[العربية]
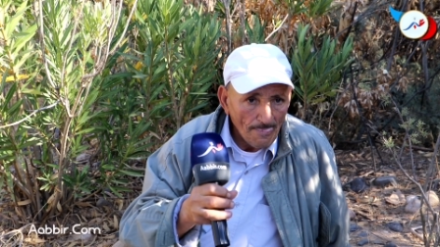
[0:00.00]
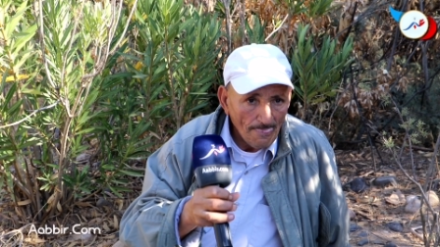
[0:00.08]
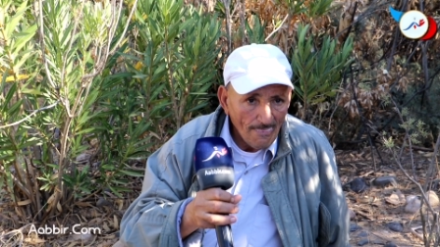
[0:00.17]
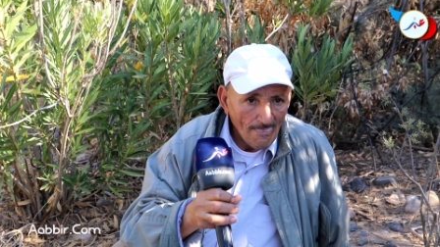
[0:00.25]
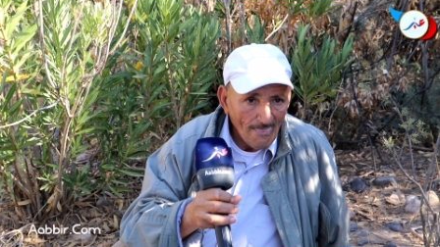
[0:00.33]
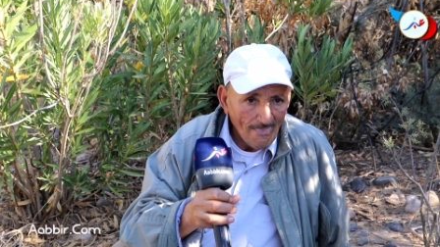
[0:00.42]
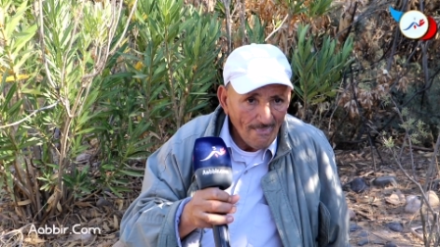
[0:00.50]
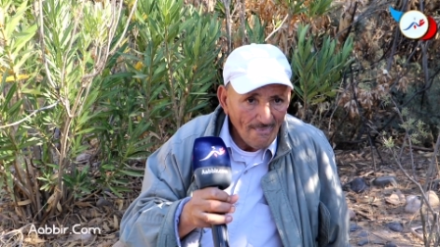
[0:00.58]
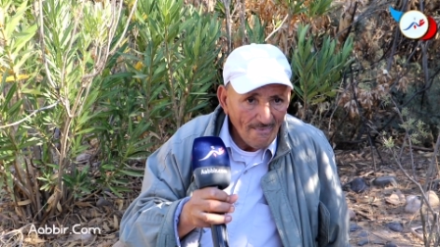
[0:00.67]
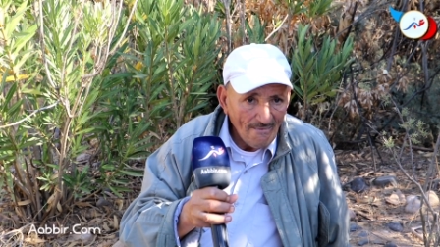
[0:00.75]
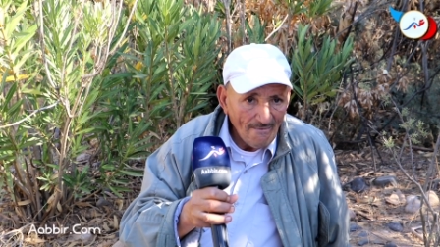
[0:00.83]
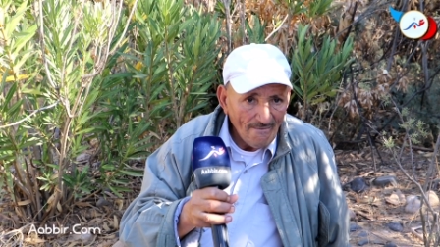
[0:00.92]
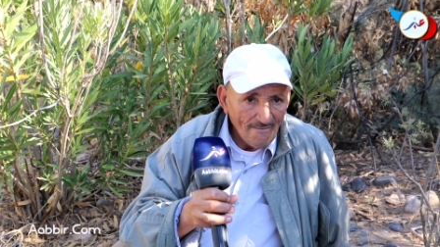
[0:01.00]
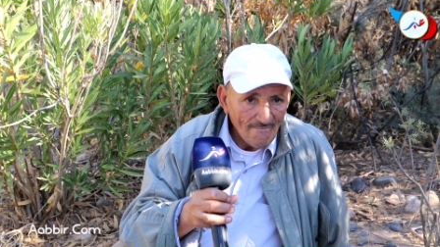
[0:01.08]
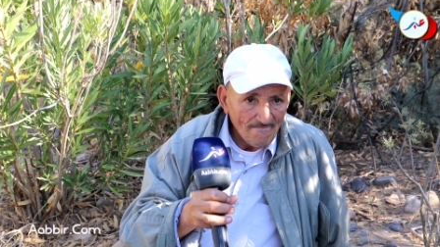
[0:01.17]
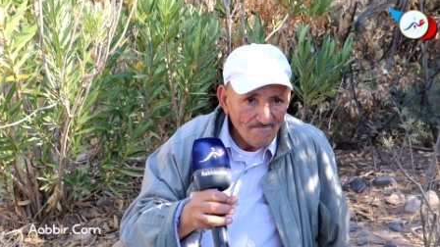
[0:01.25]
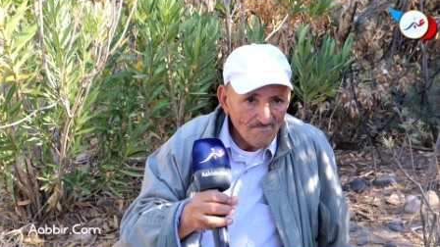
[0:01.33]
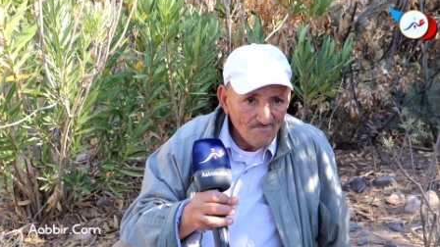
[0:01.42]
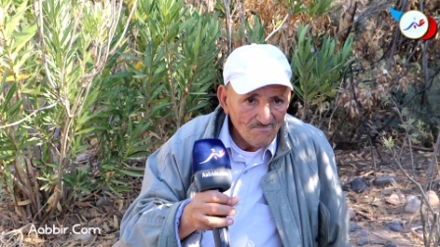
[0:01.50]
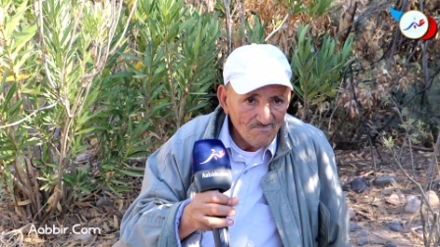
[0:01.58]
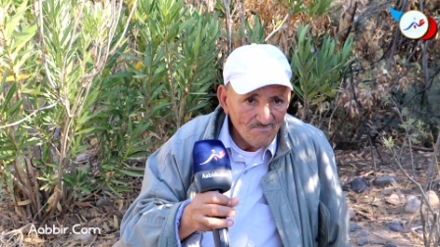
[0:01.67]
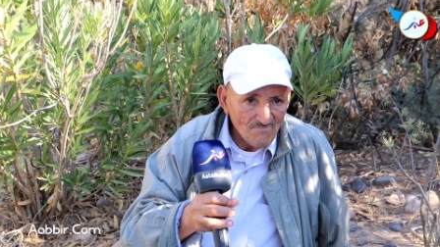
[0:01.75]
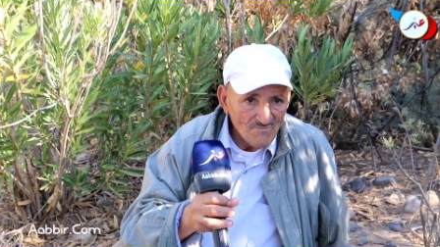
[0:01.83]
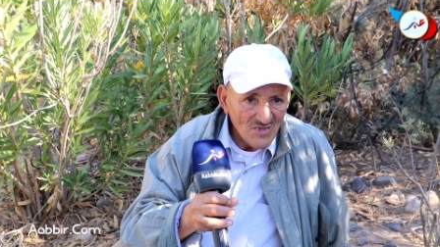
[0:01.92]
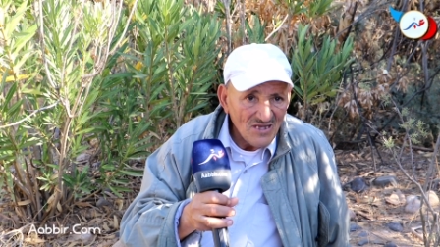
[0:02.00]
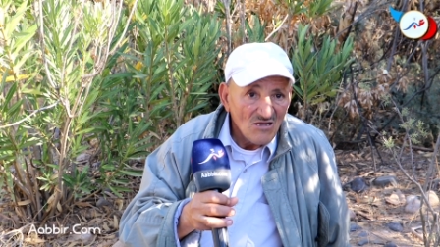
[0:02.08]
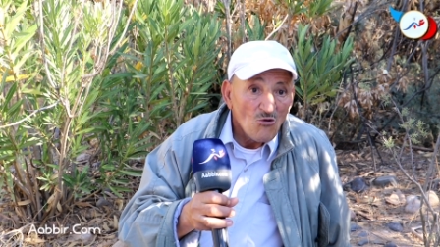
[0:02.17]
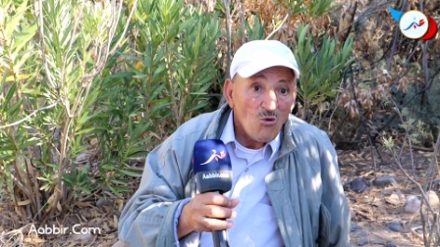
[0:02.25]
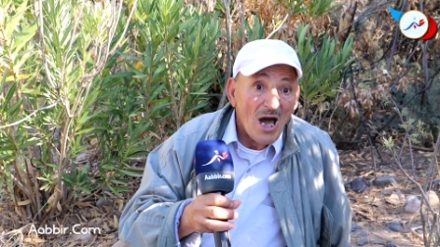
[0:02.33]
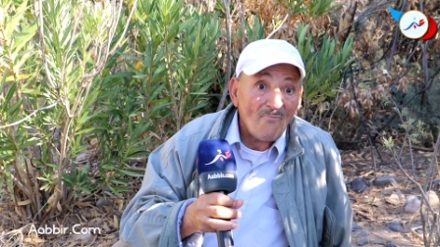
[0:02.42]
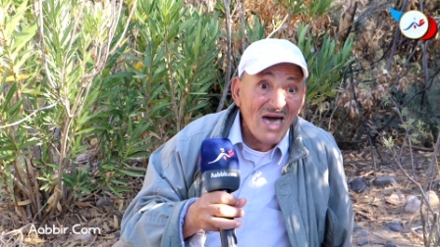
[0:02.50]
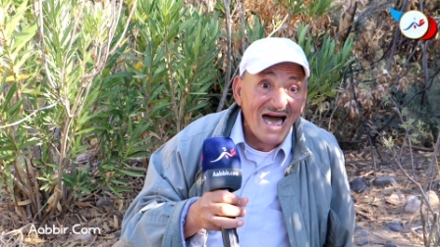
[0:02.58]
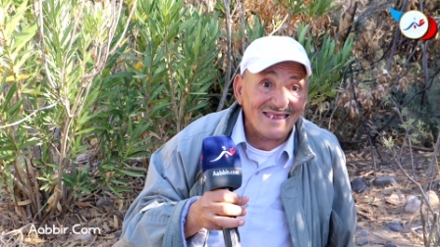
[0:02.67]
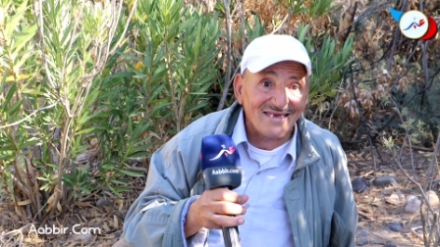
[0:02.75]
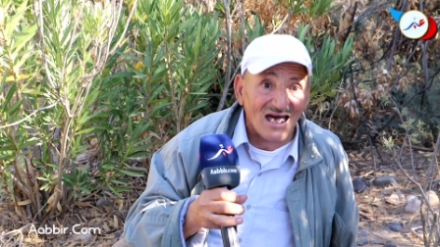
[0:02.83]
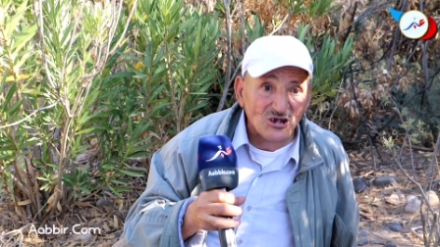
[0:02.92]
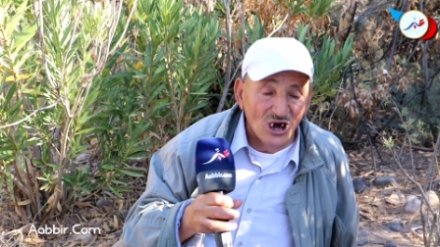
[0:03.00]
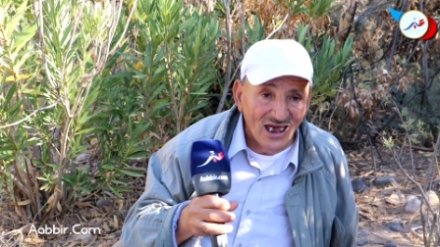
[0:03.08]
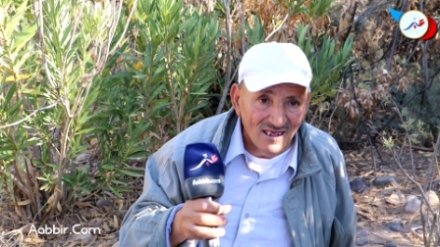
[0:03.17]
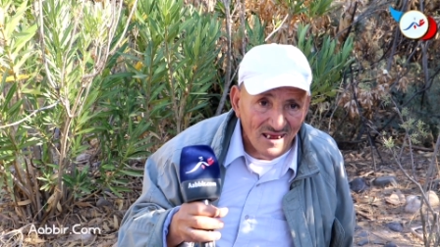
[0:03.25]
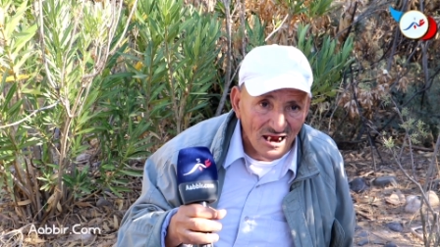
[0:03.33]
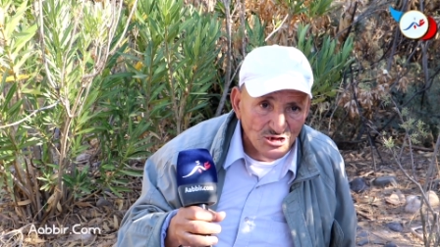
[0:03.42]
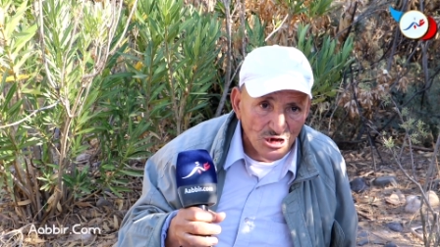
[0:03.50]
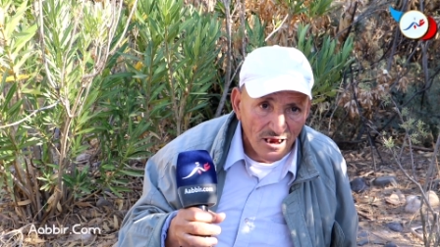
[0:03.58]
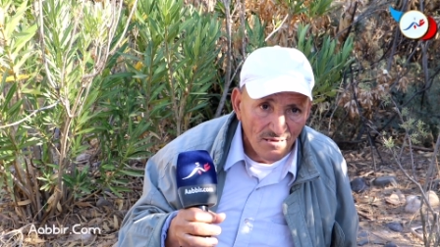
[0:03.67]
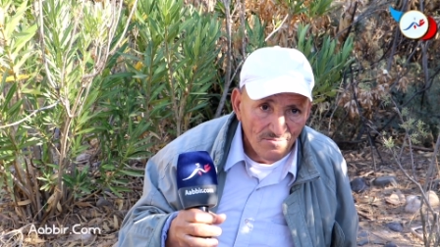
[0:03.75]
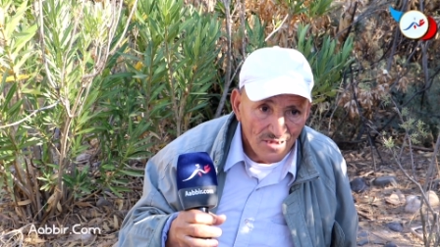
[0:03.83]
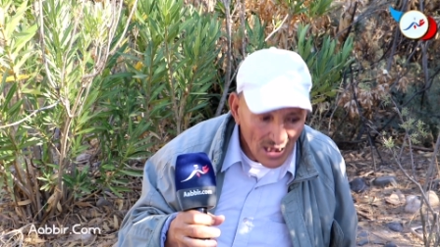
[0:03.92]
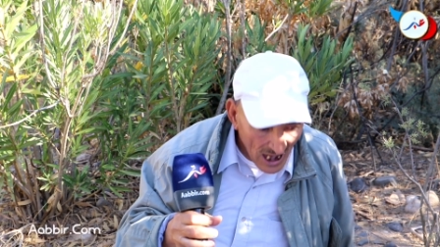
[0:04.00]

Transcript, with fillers: ديالك في المحضر كتقول لك مشيت انا بخاطري وما عندهاش الخضره الشريف